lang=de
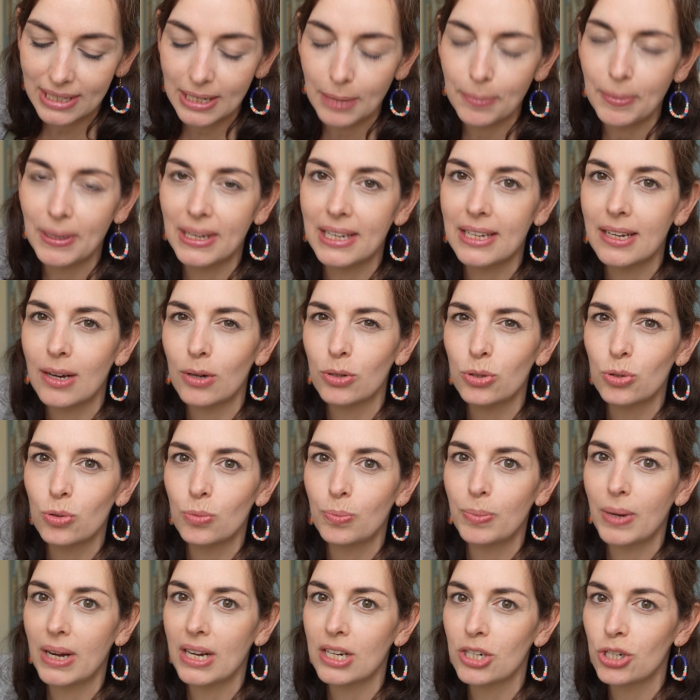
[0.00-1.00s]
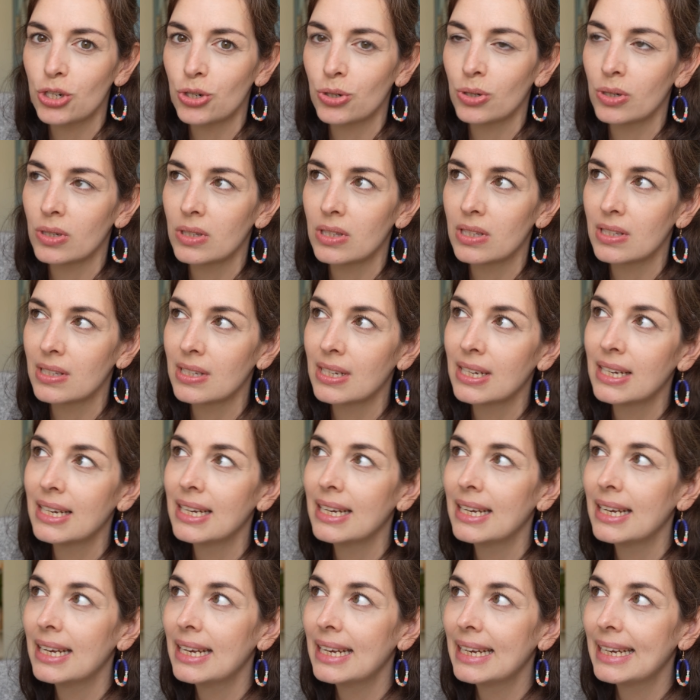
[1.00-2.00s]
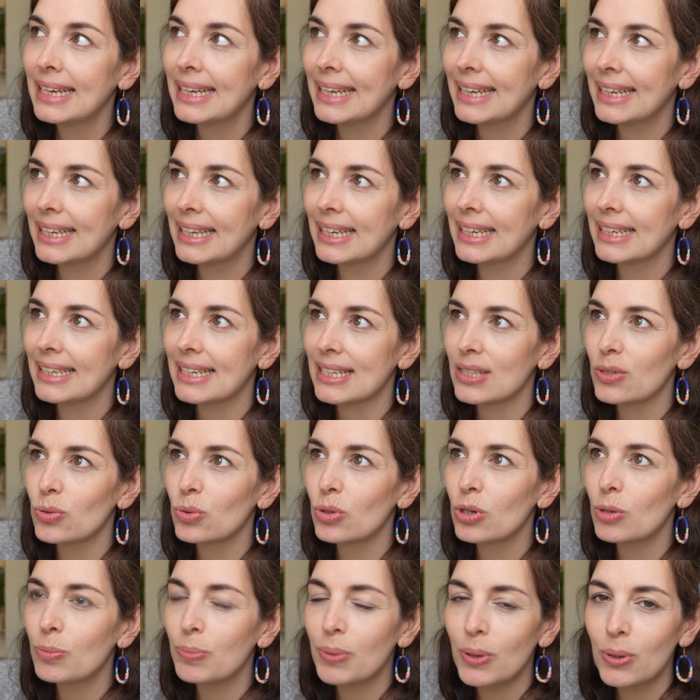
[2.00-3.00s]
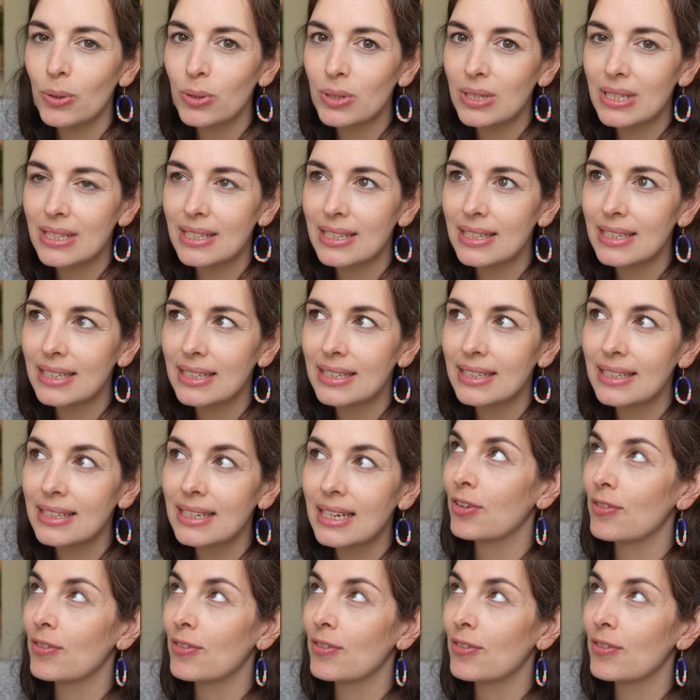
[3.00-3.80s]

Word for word: Ich habe ja hier auch so ein paar Shorts äh, dazu gepostet.